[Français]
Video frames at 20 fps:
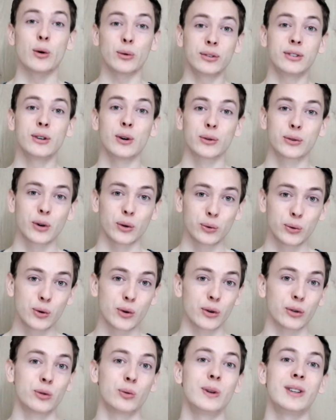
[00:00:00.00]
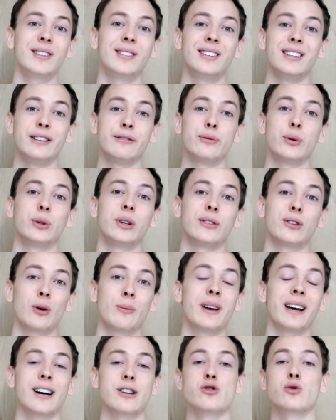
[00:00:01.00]
Tu as aussi entendu qu'en Suisse, il faut
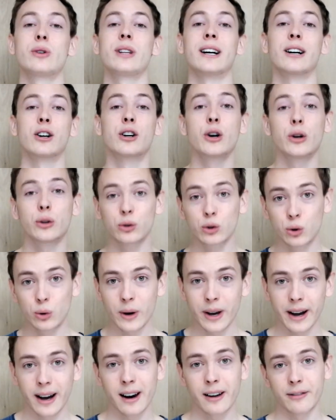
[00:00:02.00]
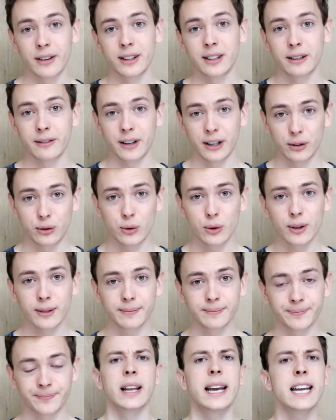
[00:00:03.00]
désormais rajouter un code QR à la fin de tes
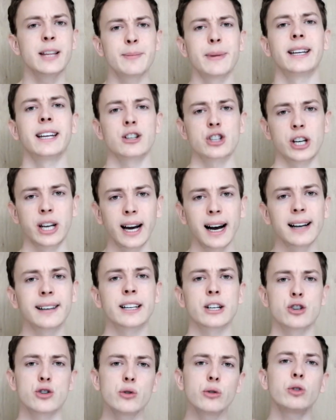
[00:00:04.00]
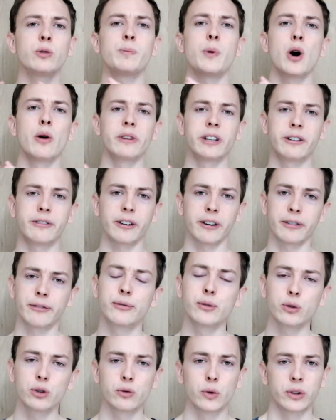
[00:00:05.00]
factures. Et de manière générale, t'as juste pas envie de faire
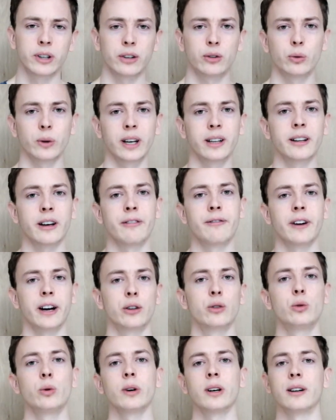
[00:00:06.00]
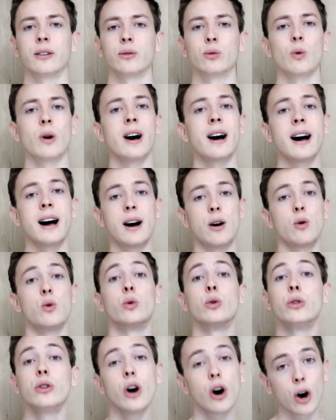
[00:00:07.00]
faux, tu veux t'assurer que ta facture, elle soit
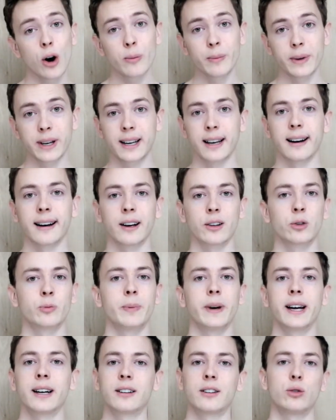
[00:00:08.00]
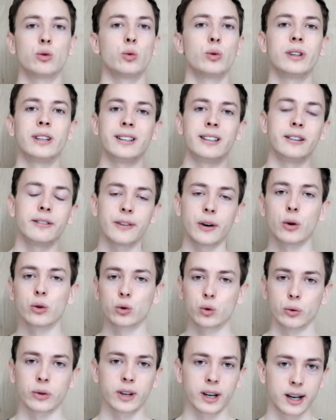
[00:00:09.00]
aux normes et qu'elle respecte toutes les
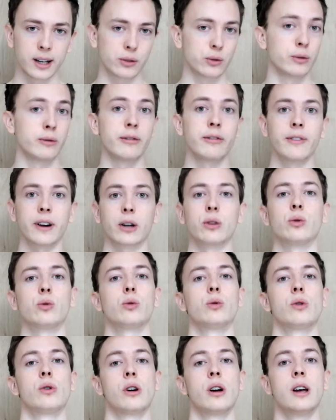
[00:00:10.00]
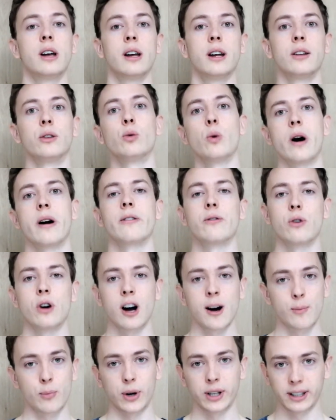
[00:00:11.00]
différentes contraintes qu'une facture doit
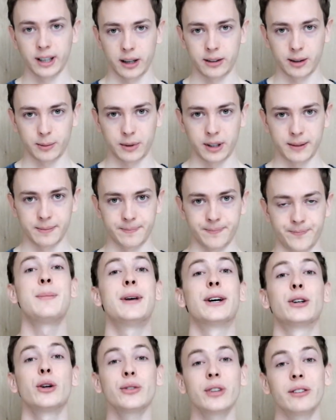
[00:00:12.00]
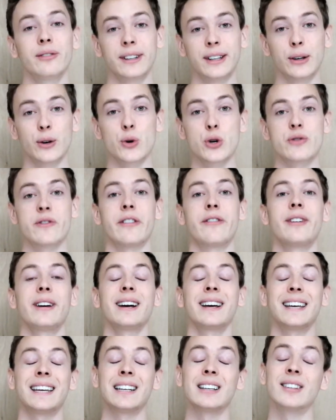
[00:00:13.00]
avoir pour être acceptée. Et eh bien dans cette vidéo, je vais
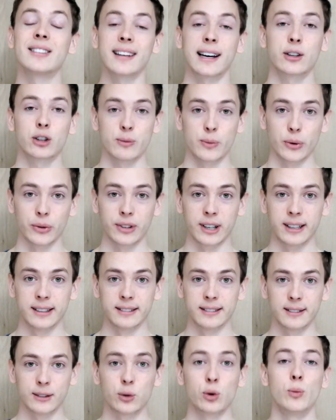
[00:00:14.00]
faire exactement ça.